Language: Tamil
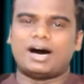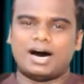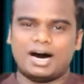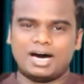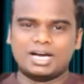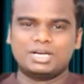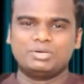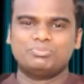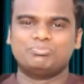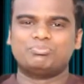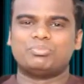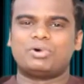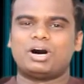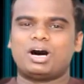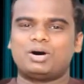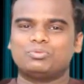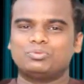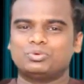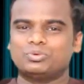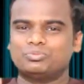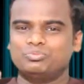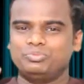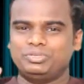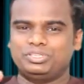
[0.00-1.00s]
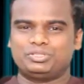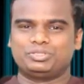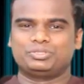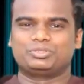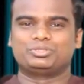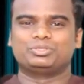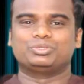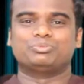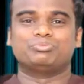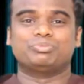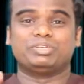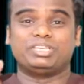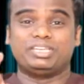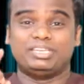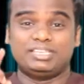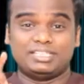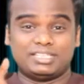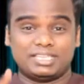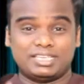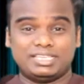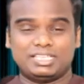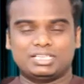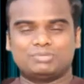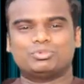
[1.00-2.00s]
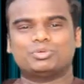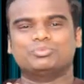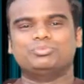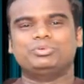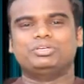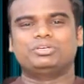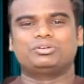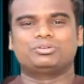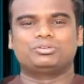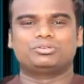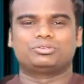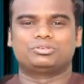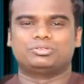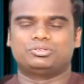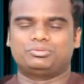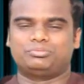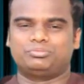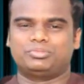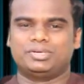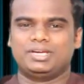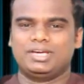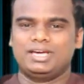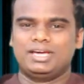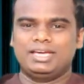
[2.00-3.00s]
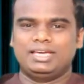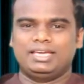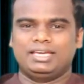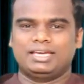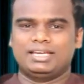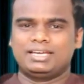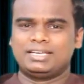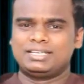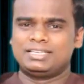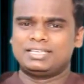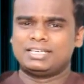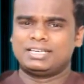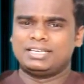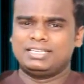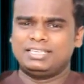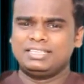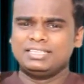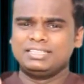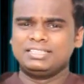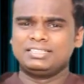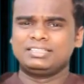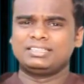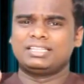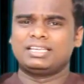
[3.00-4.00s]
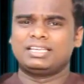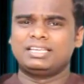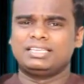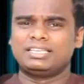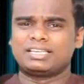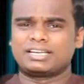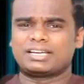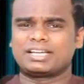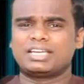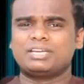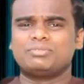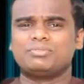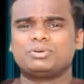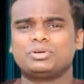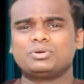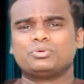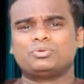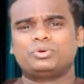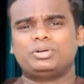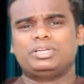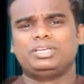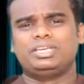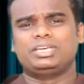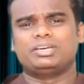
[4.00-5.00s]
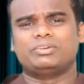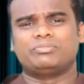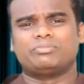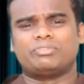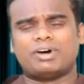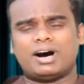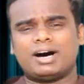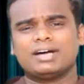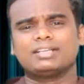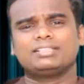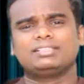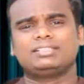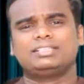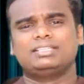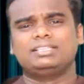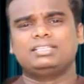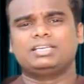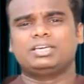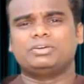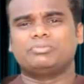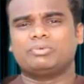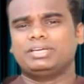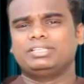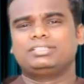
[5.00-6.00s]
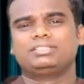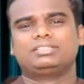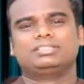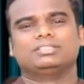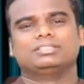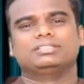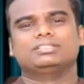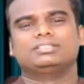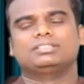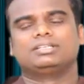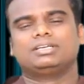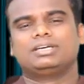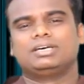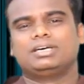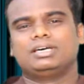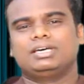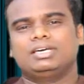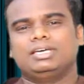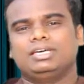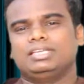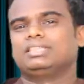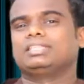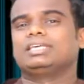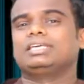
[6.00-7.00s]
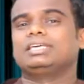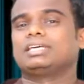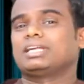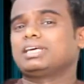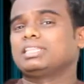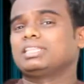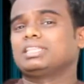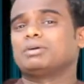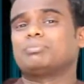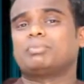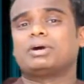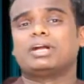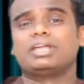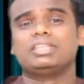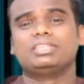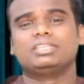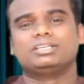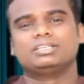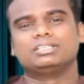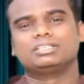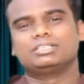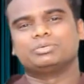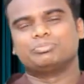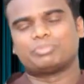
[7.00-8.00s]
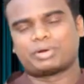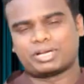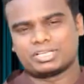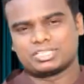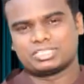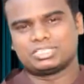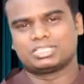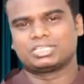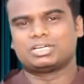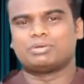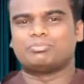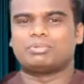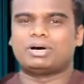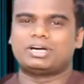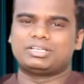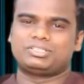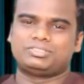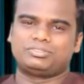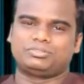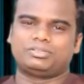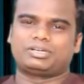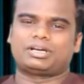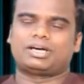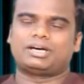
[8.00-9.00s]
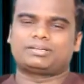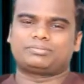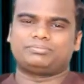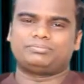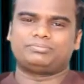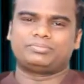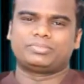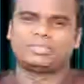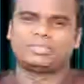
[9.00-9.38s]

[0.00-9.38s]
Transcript: ஆன்மாவும் இருக்கும் இதயமும் இருக்கும் என்ற இந்த இறைவனுடைய வார்த்தையை வைத்து இந்த இறந்த மனிதனுக்கு பிரசங்கம் ஆற்றுகிறார்